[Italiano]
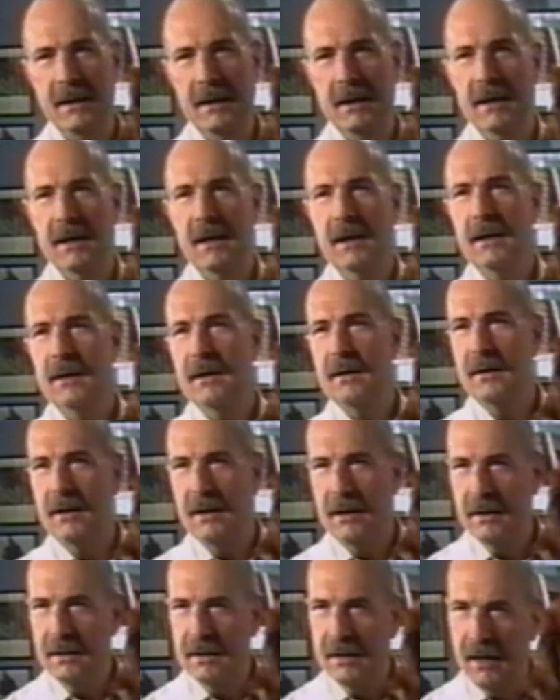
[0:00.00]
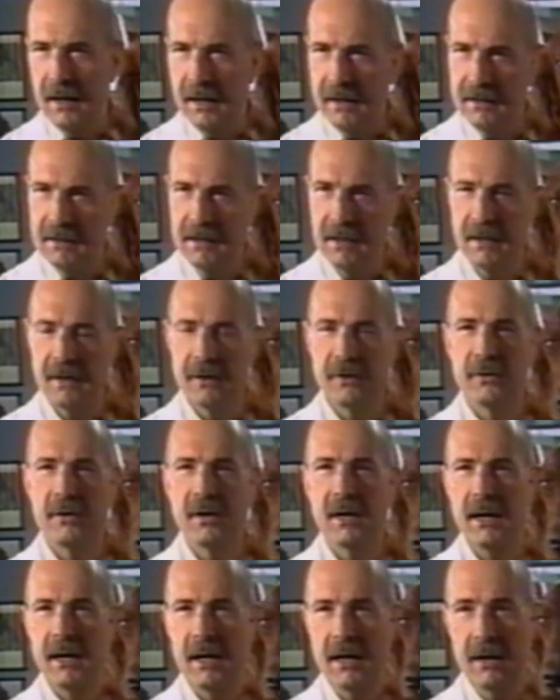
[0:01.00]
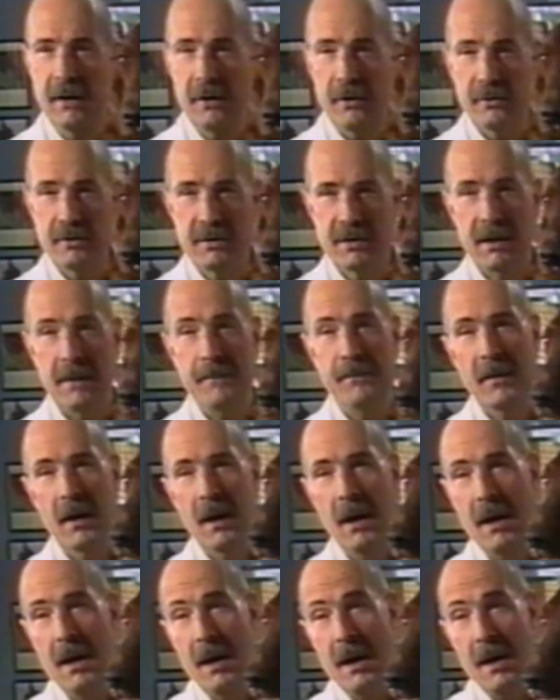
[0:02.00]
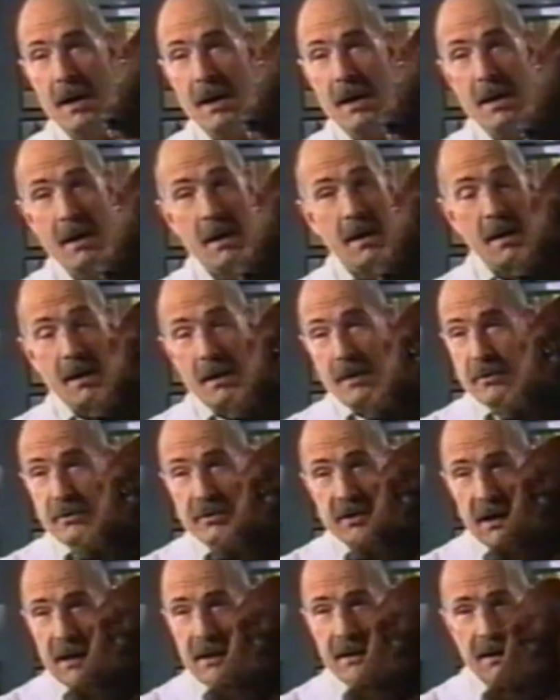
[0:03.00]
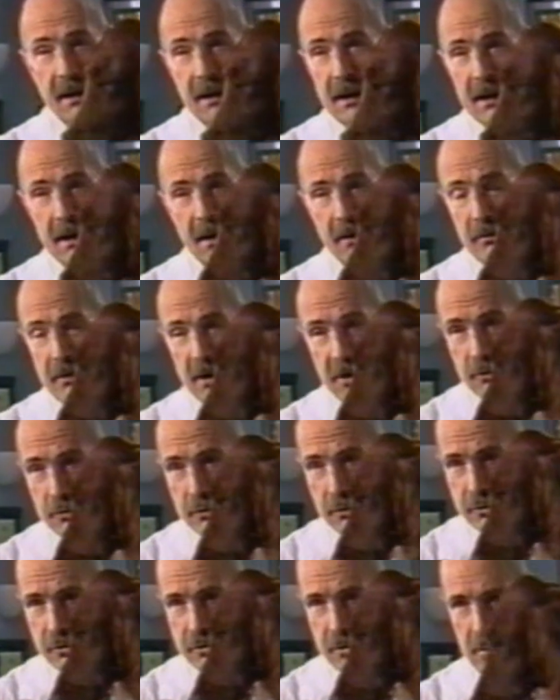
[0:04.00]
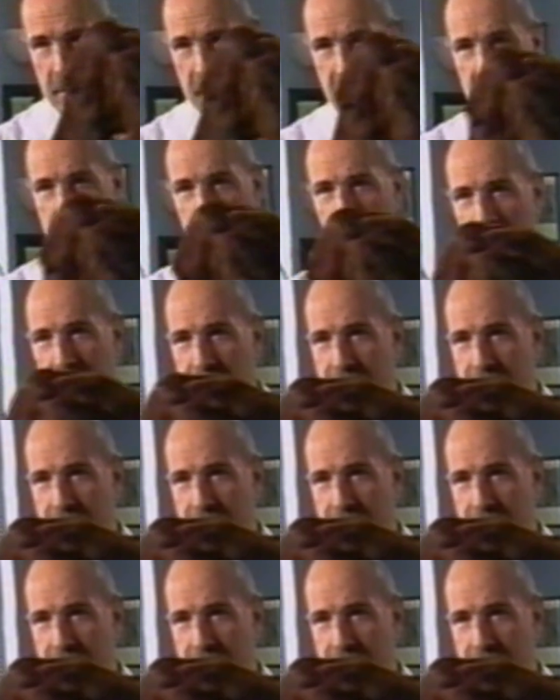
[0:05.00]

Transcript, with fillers: a dire le e le ossa. Oserei dire che non è giusto. In